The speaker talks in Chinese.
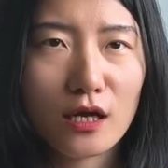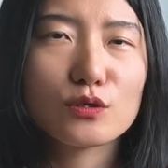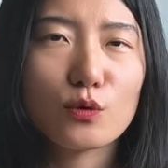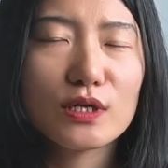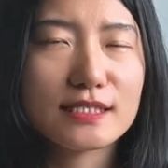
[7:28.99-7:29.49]

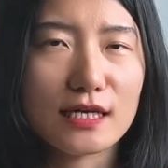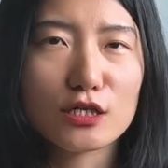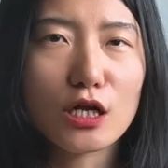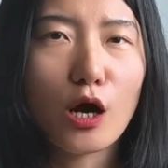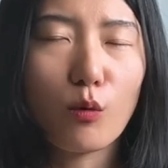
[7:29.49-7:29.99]
会减
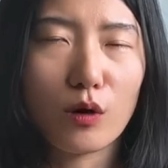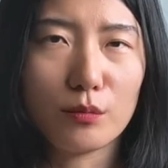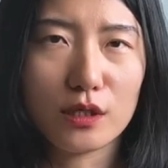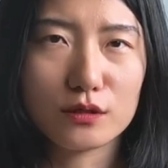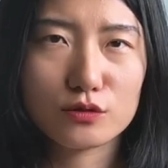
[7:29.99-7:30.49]
少我
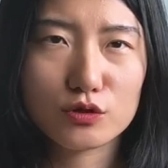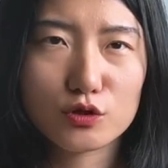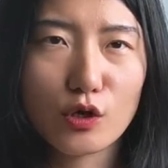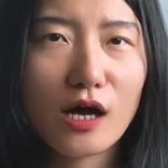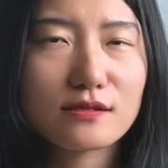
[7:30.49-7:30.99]
们
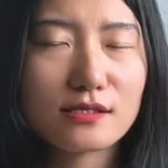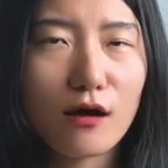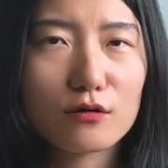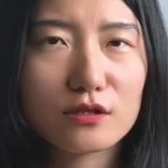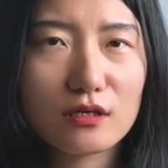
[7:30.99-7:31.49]
创
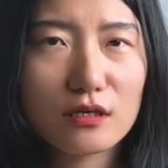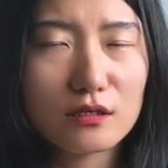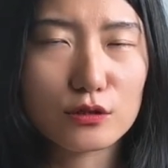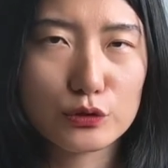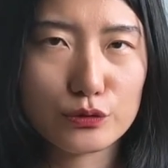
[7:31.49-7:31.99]
造的
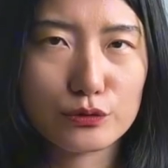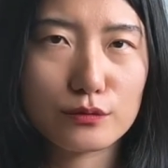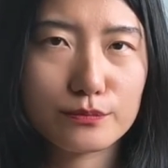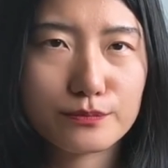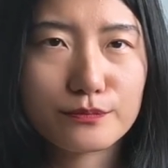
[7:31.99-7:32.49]
乐趣。